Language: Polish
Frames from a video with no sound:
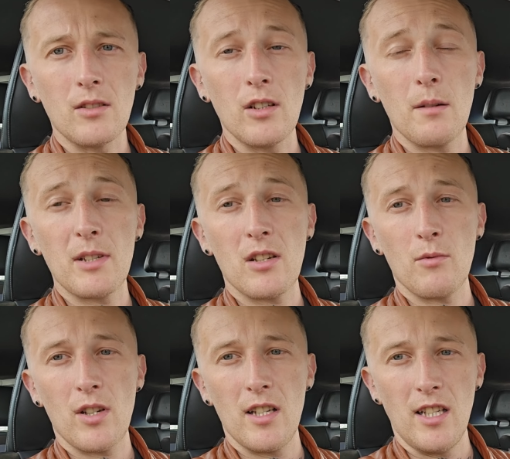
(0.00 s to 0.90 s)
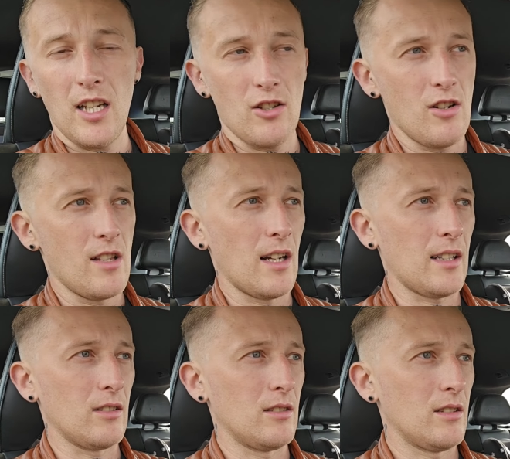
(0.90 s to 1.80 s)
no i nie będziecie musieli jeździć
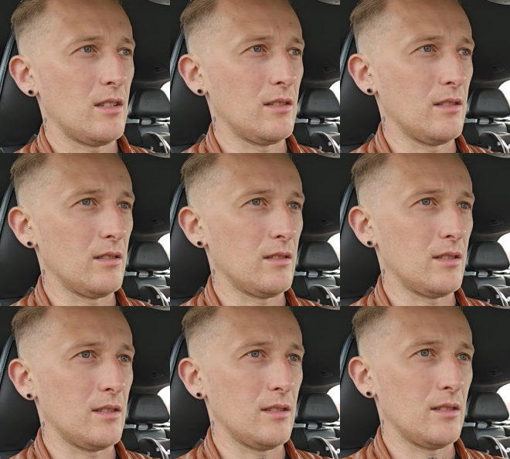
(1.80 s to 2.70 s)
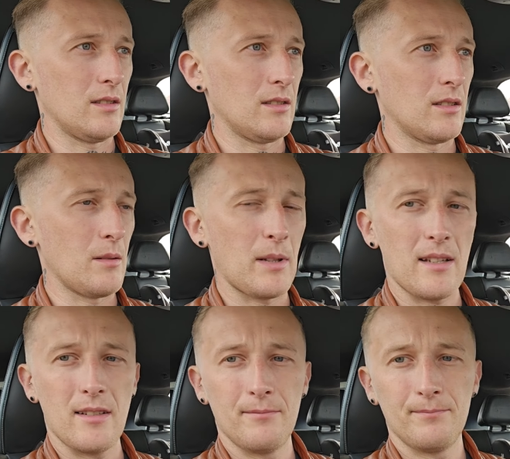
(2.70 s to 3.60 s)
daleko do, e, do tej
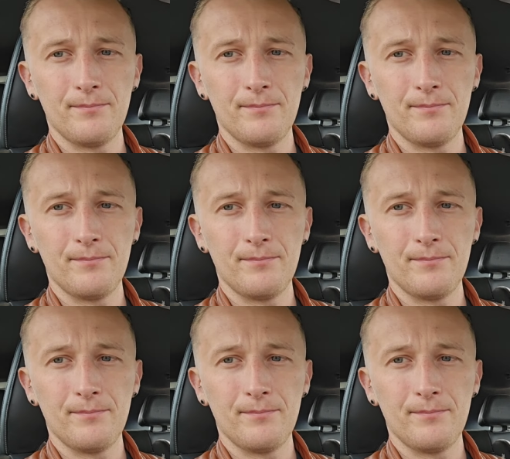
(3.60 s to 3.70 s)
pracy.